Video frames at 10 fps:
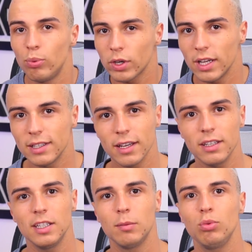Pour quelqu'un
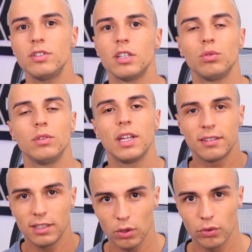qui débute, c'est une
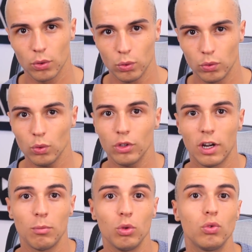excellente solution
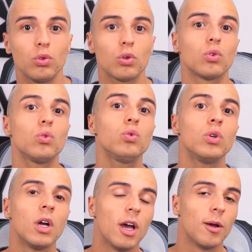dans la mesure
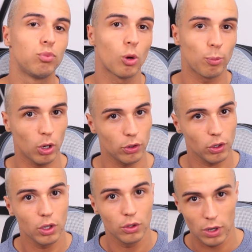où pour
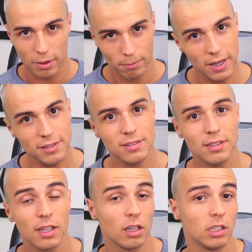prendre de la
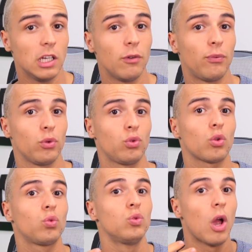masse, il faut
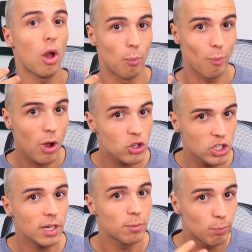surtout
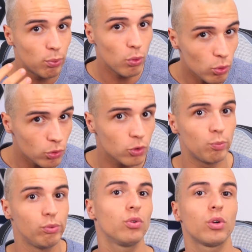manger
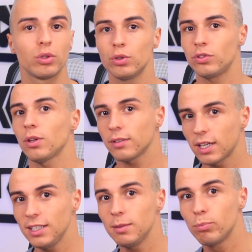plus plutôt que de
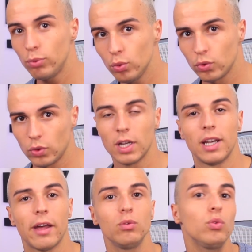s'entraîner plus.
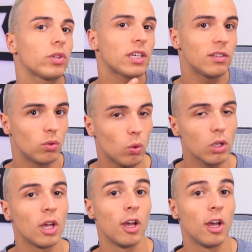La nutrition,